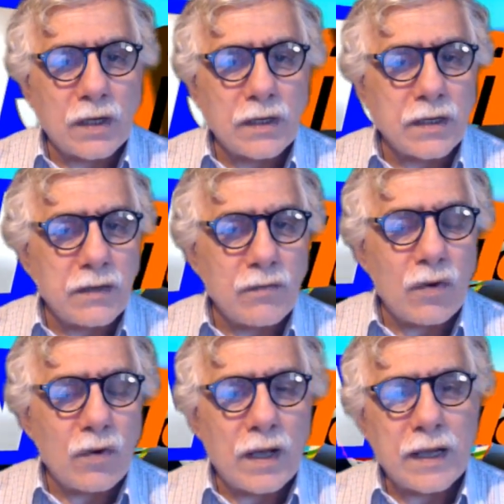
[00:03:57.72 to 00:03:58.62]
solo
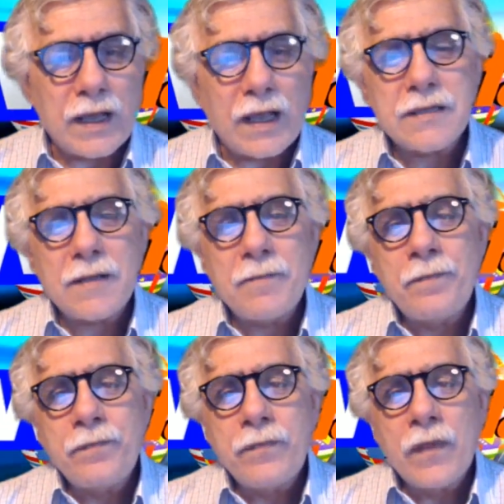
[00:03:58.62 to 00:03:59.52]
all'arrivo a casa.
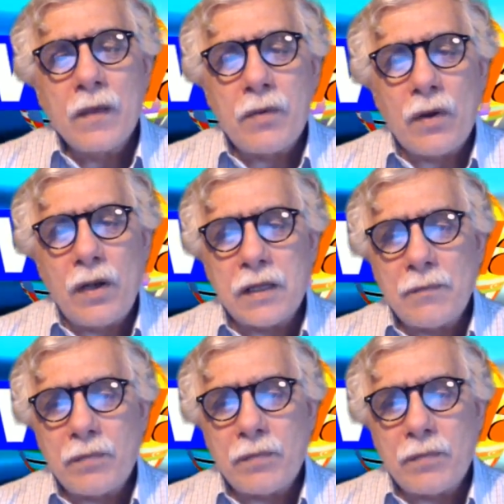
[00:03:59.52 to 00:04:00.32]
Poi il